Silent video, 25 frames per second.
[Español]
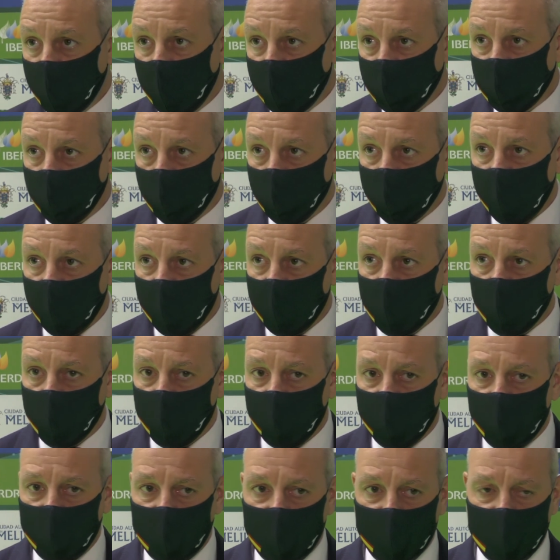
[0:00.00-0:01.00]
que la estamos haciendo hoy
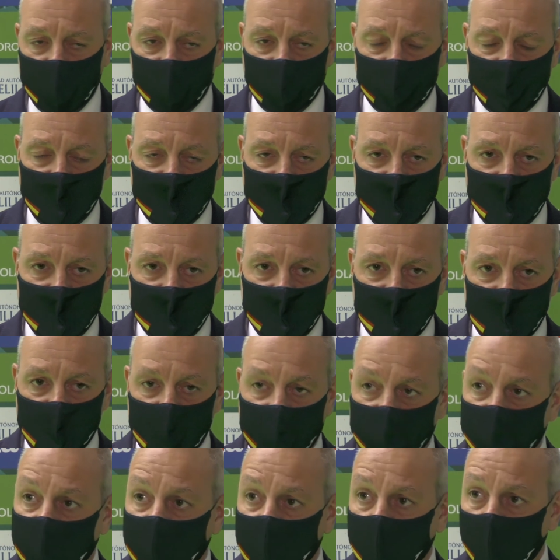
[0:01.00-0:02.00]
en día y
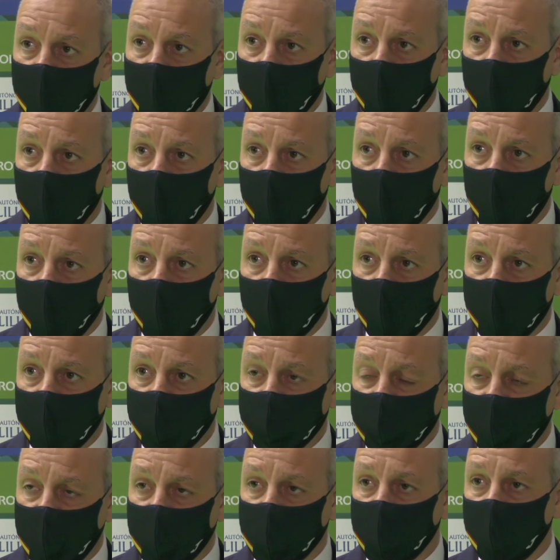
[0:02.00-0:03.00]
ese trabajo que
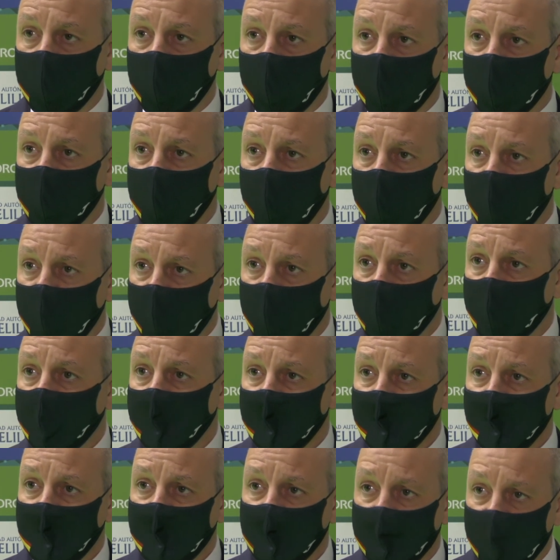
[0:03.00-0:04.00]
están haciendo también
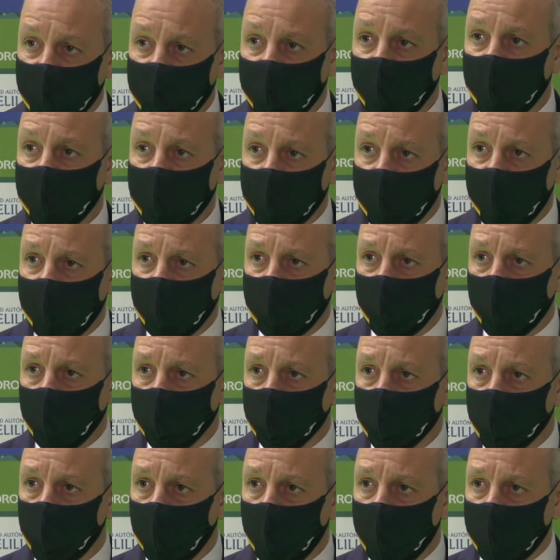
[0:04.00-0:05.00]
desde detrás
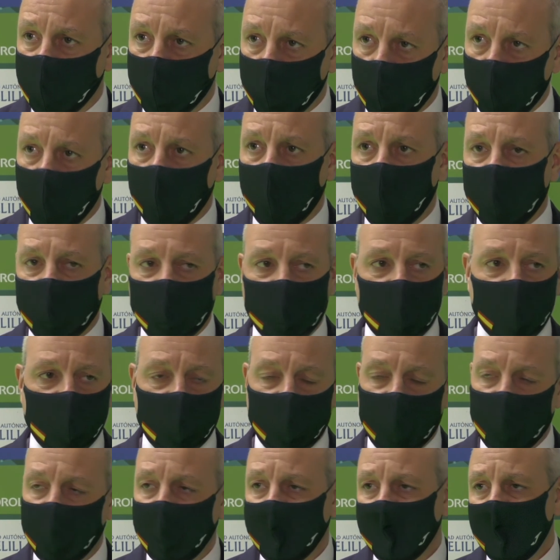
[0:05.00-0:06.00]
los clubes, todos los
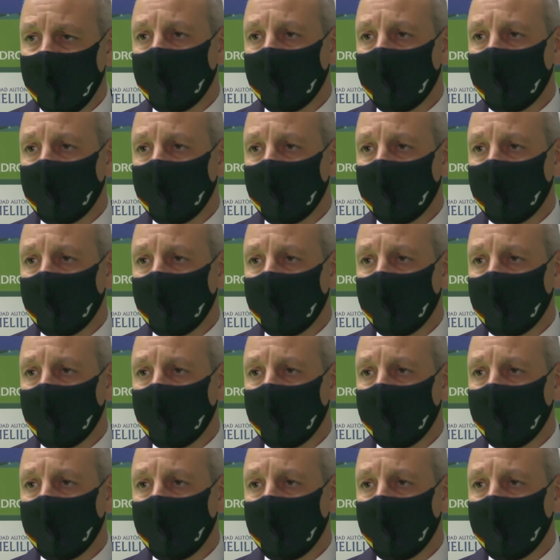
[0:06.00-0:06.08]
presidentes,